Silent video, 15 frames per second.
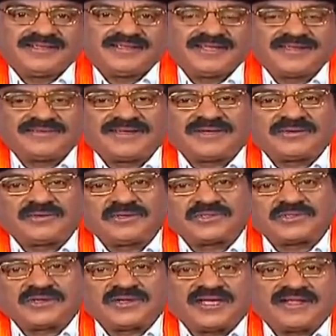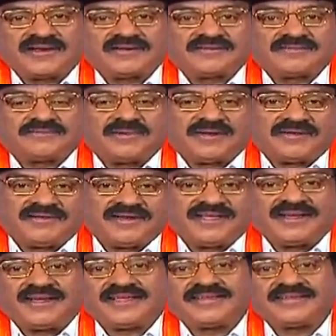எனவே குரு சொன்னார்
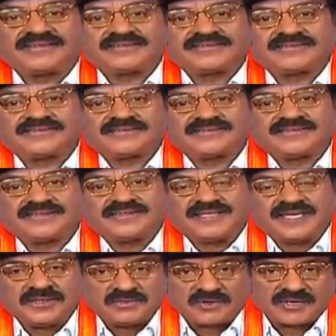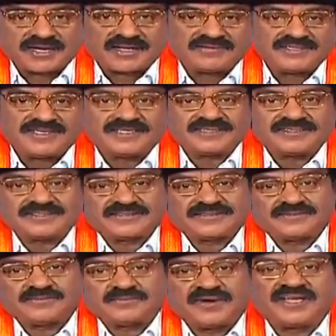பரவாயில்லை நீ ஓரளவு
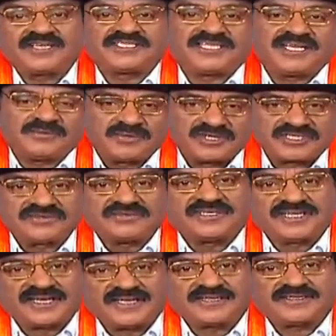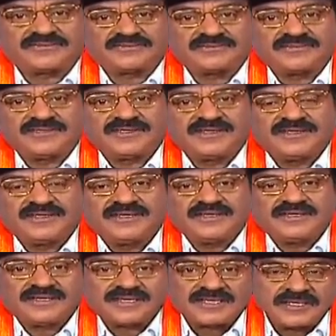பயிற்சியை முடித்து விட்டாய்
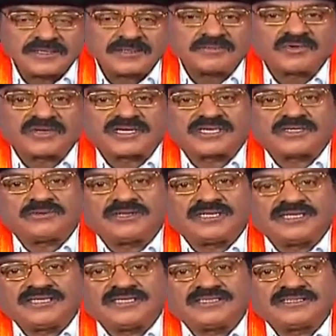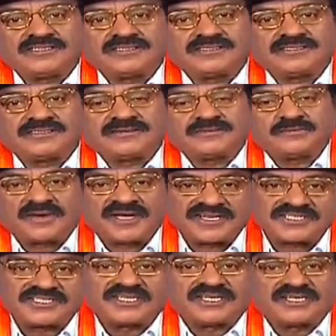இன்னும் உனக்கு ஒரு
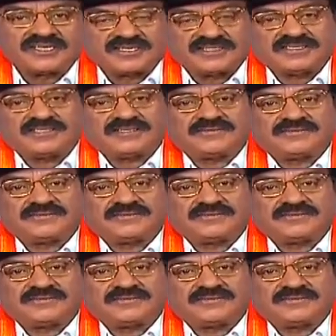பயிற்சி இருக்கிறது